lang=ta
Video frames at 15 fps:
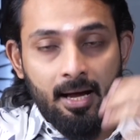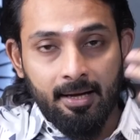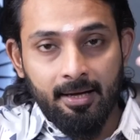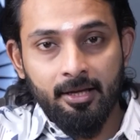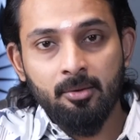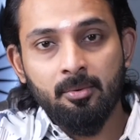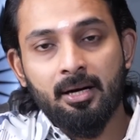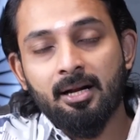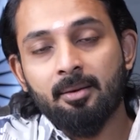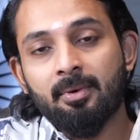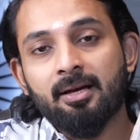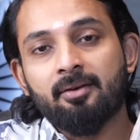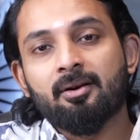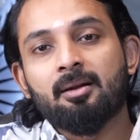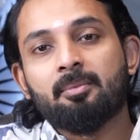அங்கேயும்
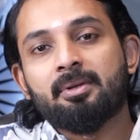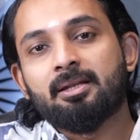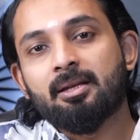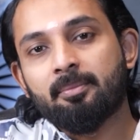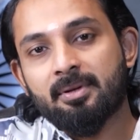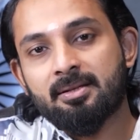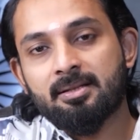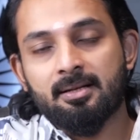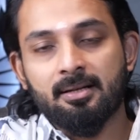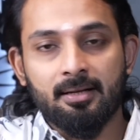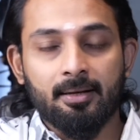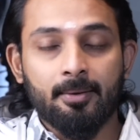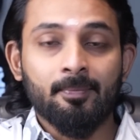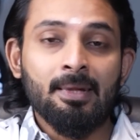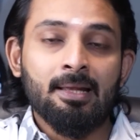அண்ணாமலை அவர்களை பற்றி தான் பேசிகிட்டு
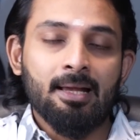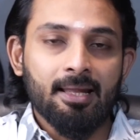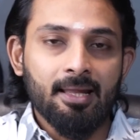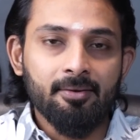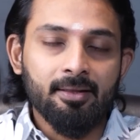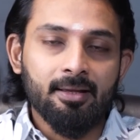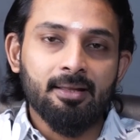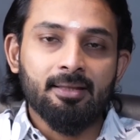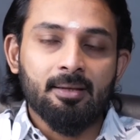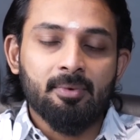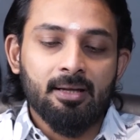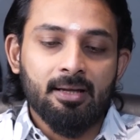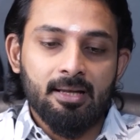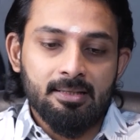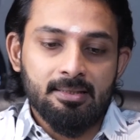இருக்காங்க அதாவதுங்க
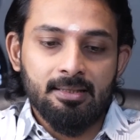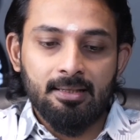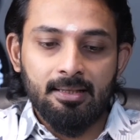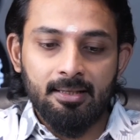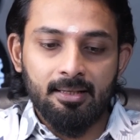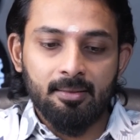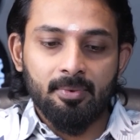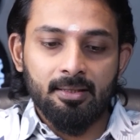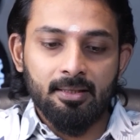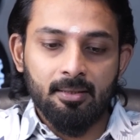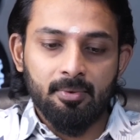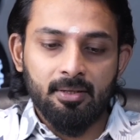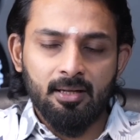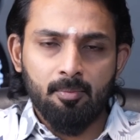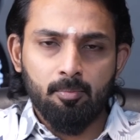தமிழக அரசியலே நீங்கள்
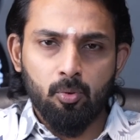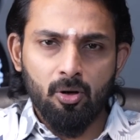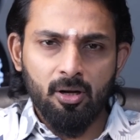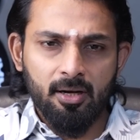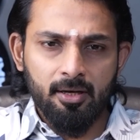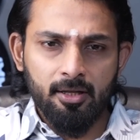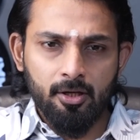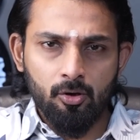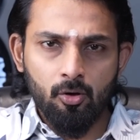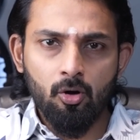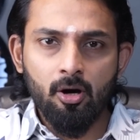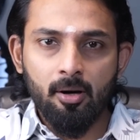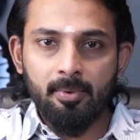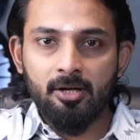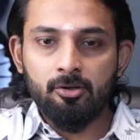பார்த்தீங்க அப்படின்னா
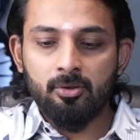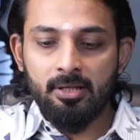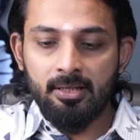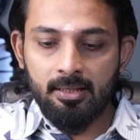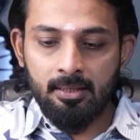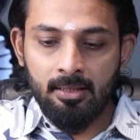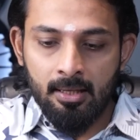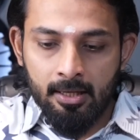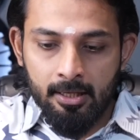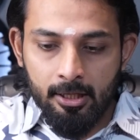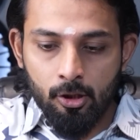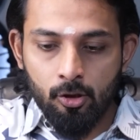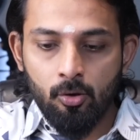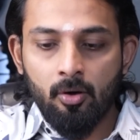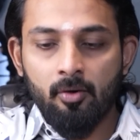புறக்கணிக்கணும் அப்படின்னு சொல்லிட்டு
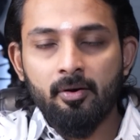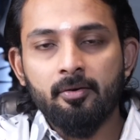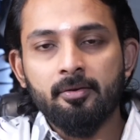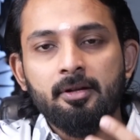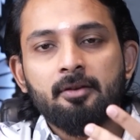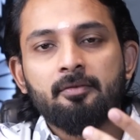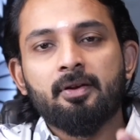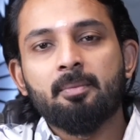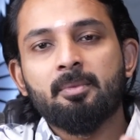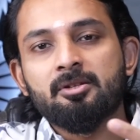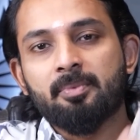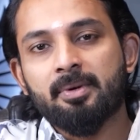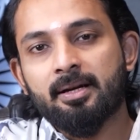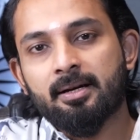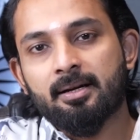இன்னும் அவரை வந்துட்டு
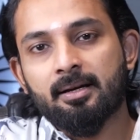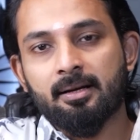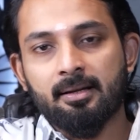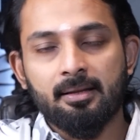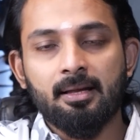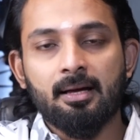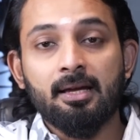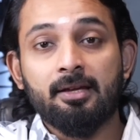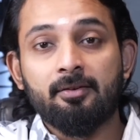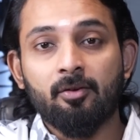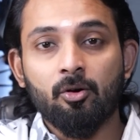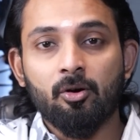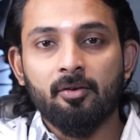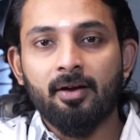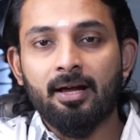ஃபேமஸ் பண்ணிக்கிட்டு இருக்கிறது தான்
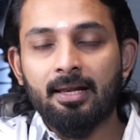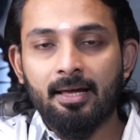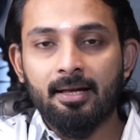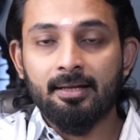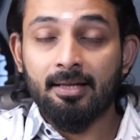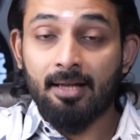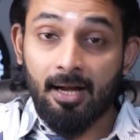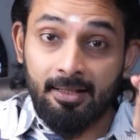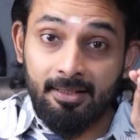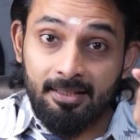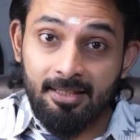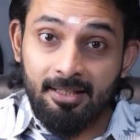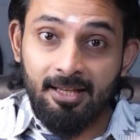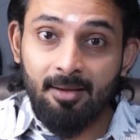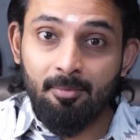இவங்களோட வேலையாக இருக்குது அதை
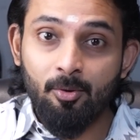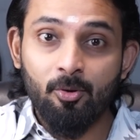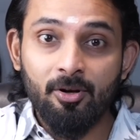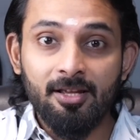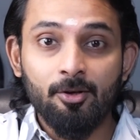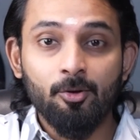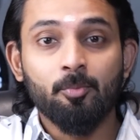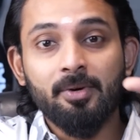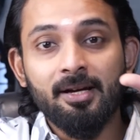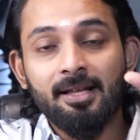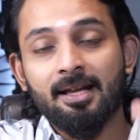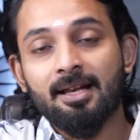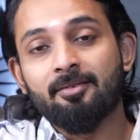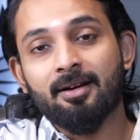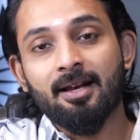தெரியாமல் கூட இன்னும்
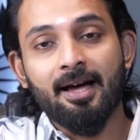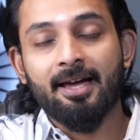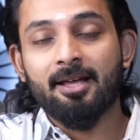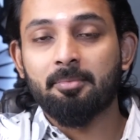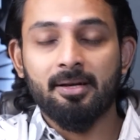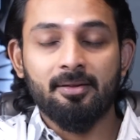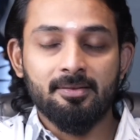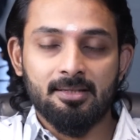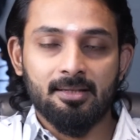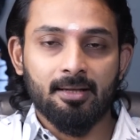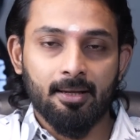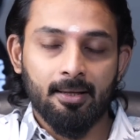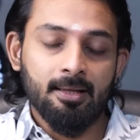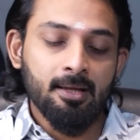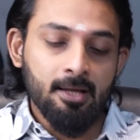மீடியாவில் அவங்கள ஹையர் பண்ணி
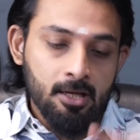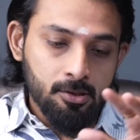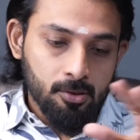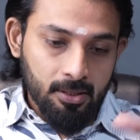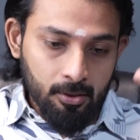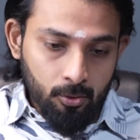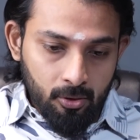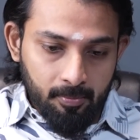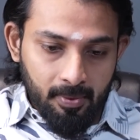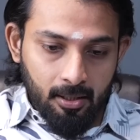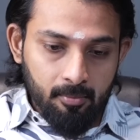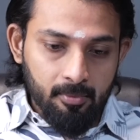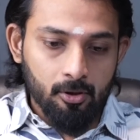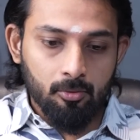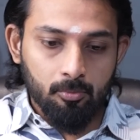வச்சுருக்காங்க ஸோ இது ஒரு
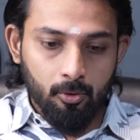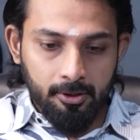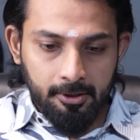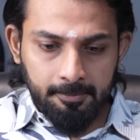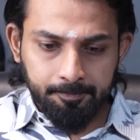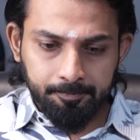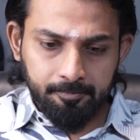பக்கம் இருக்கும்போது